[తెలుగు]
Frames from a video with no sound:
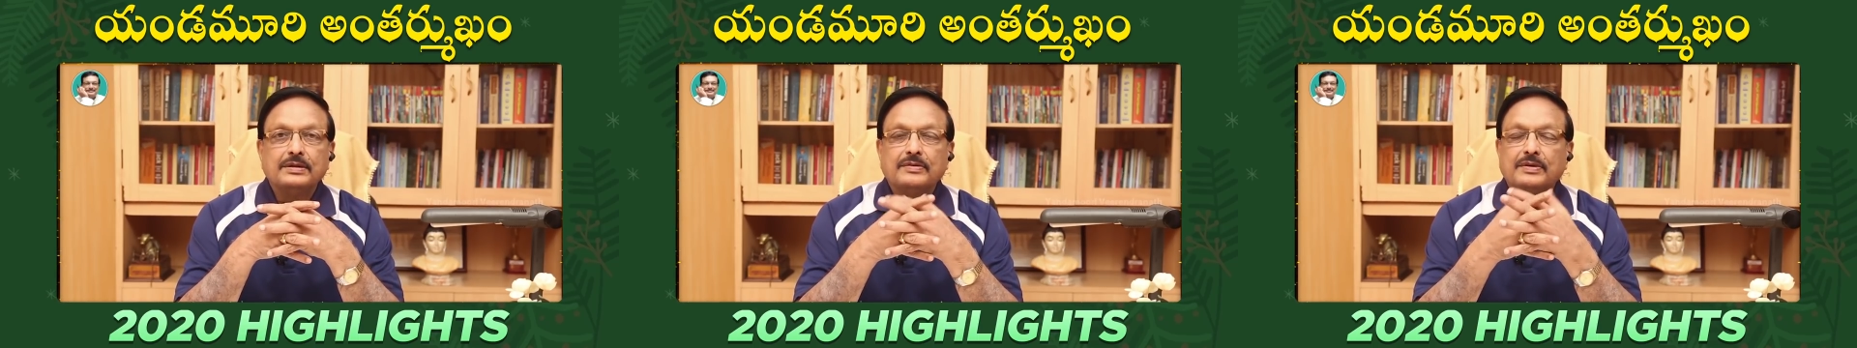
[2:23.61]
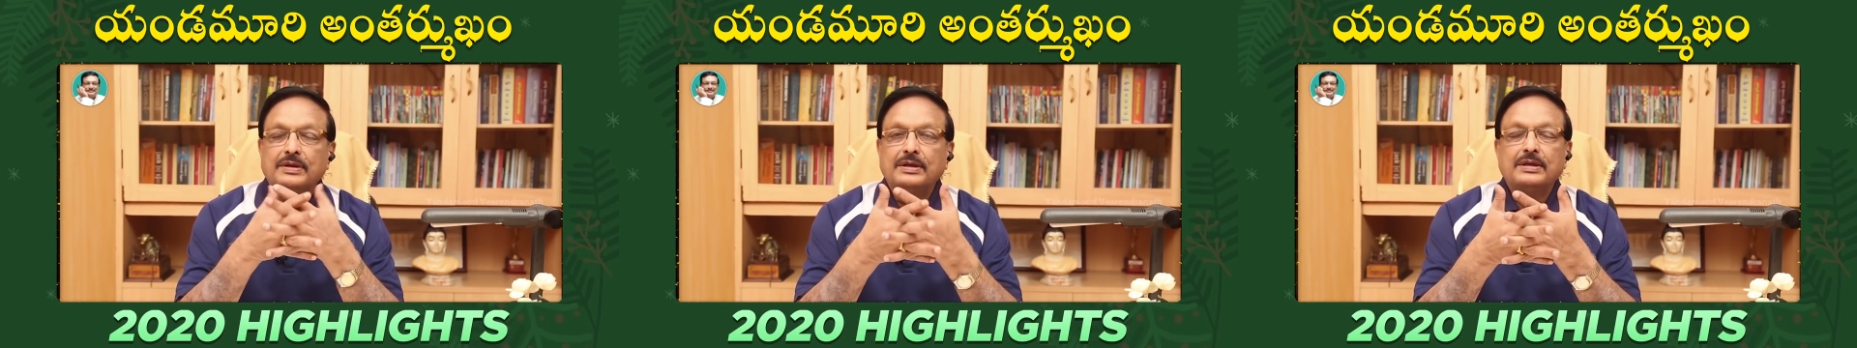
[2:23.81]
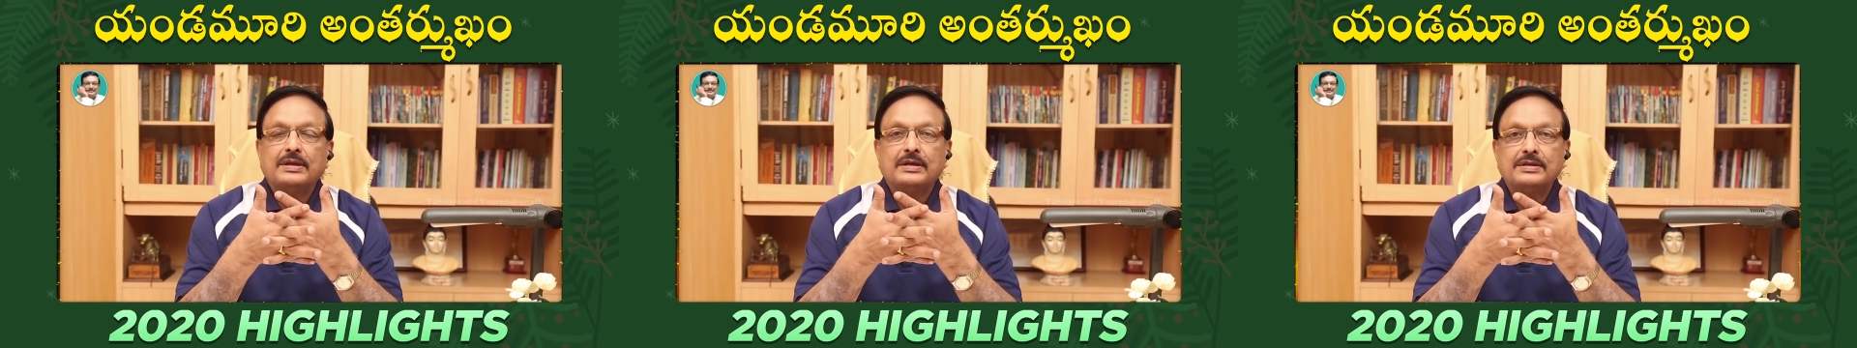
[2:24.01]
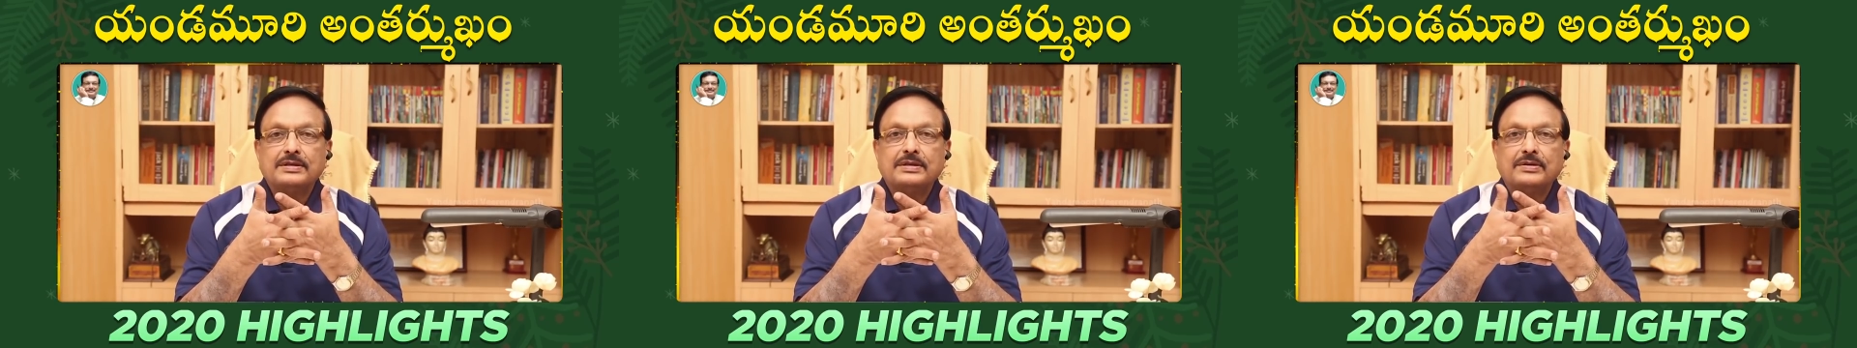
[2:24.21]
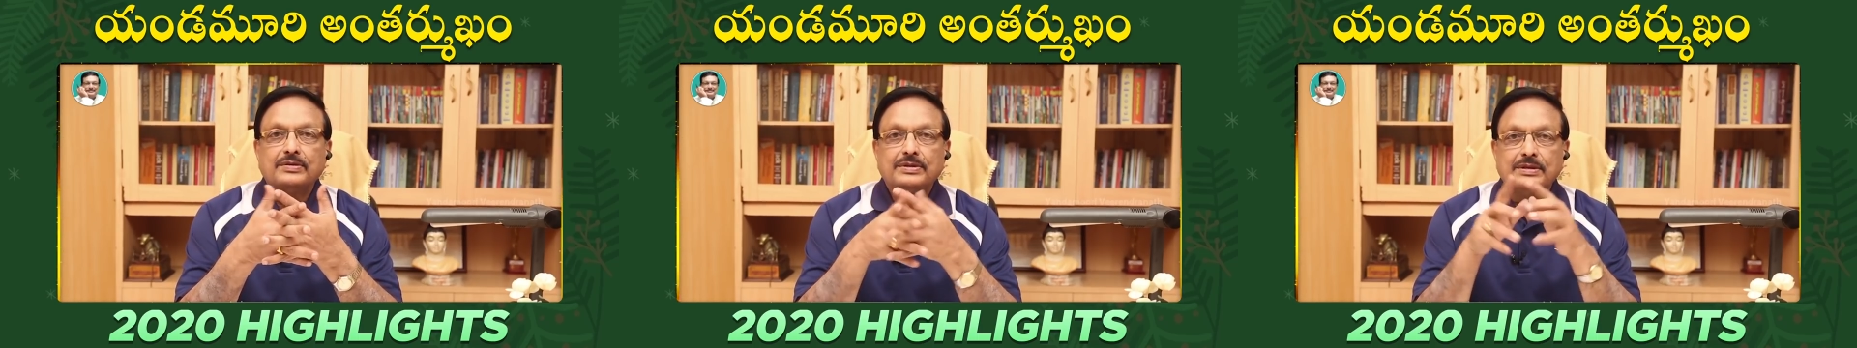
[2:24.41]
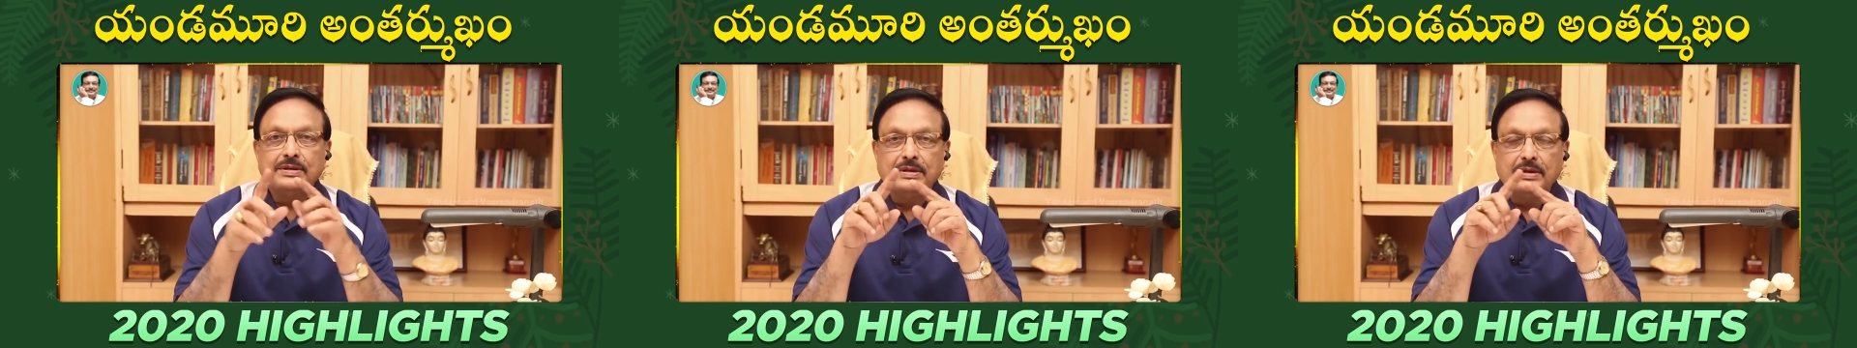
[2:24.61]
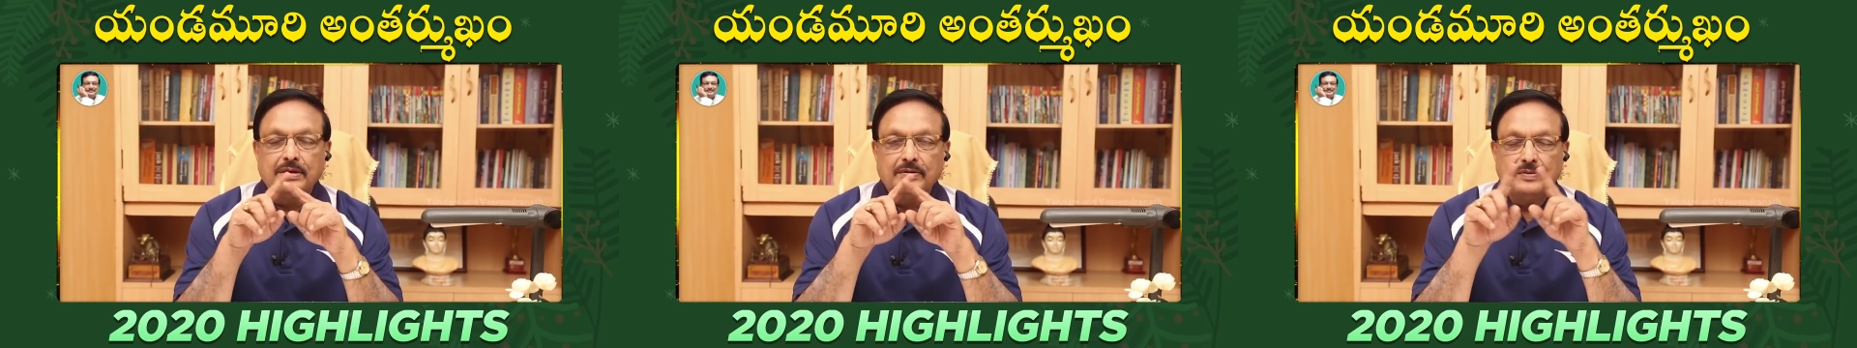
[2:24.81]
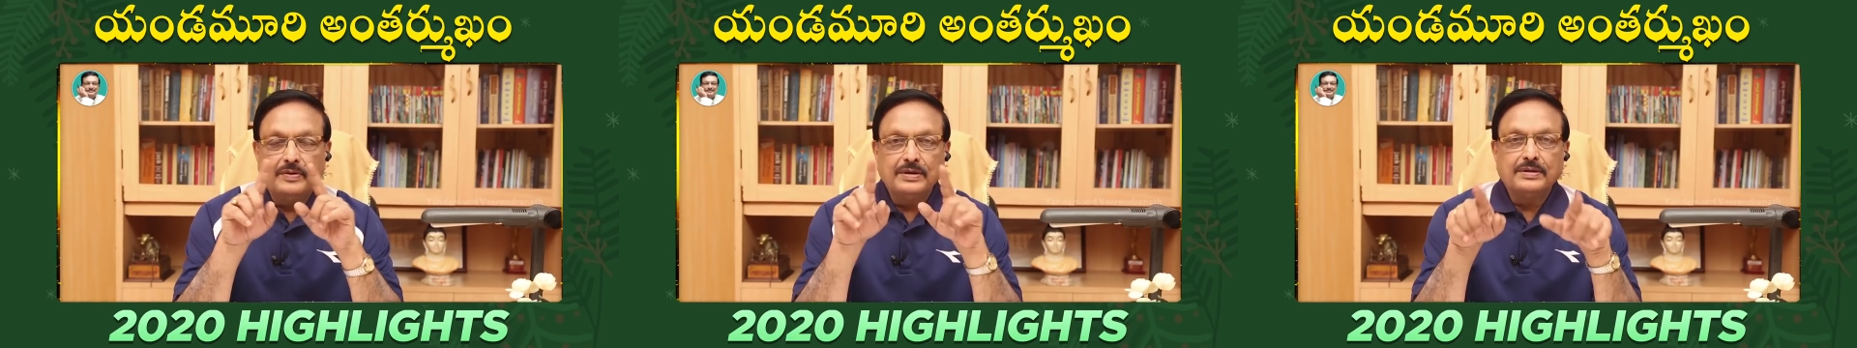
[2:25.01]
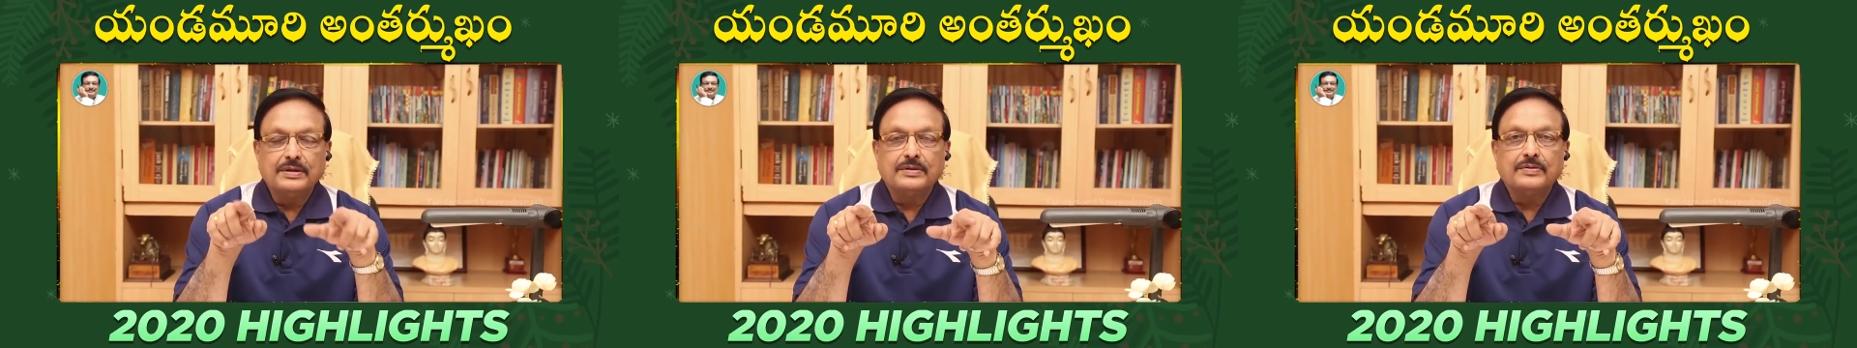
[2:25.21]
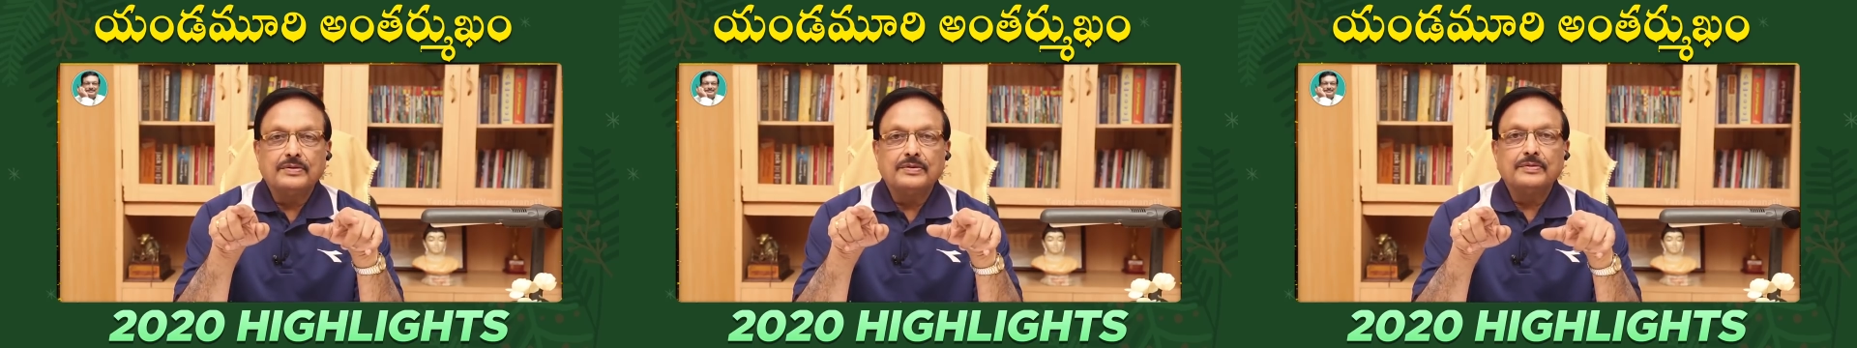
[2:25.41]
ఇవన్నీ కలిస్తే వచ్చేదే
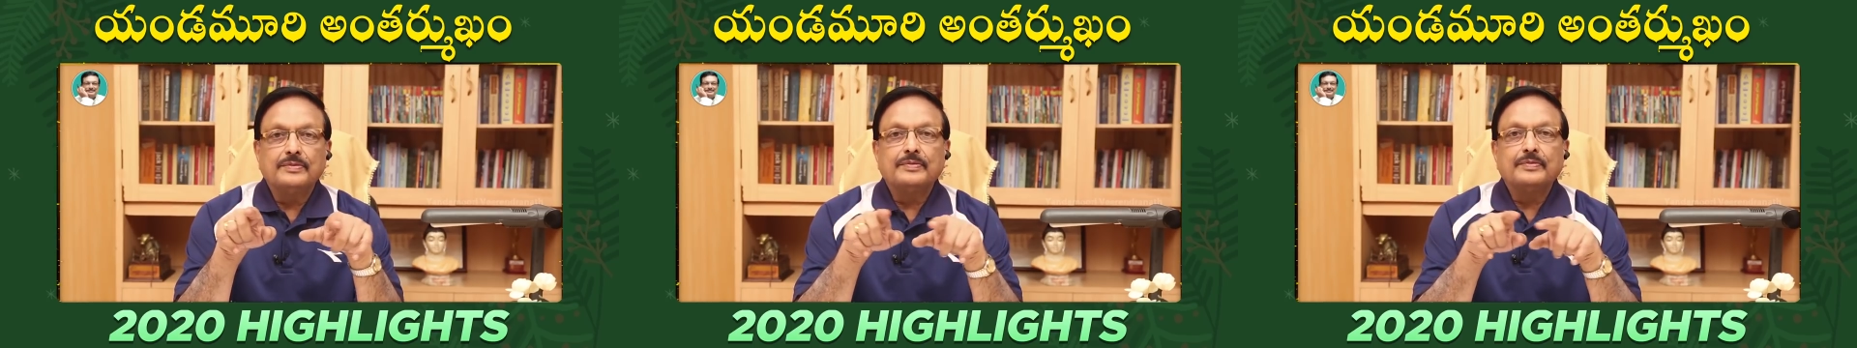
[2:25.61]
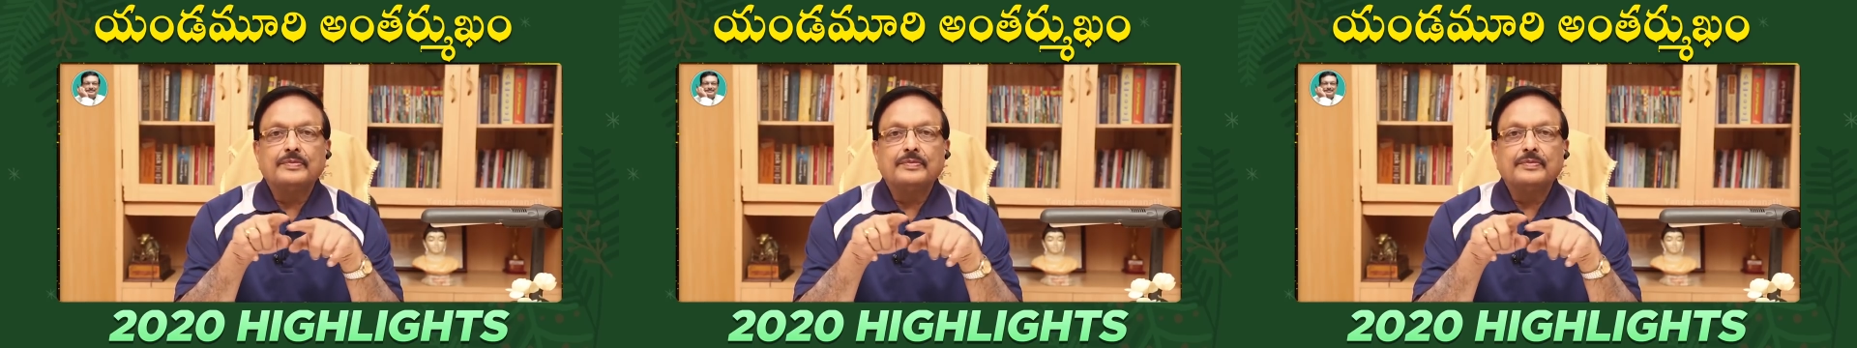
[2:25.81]
వ్యక్తిత్వం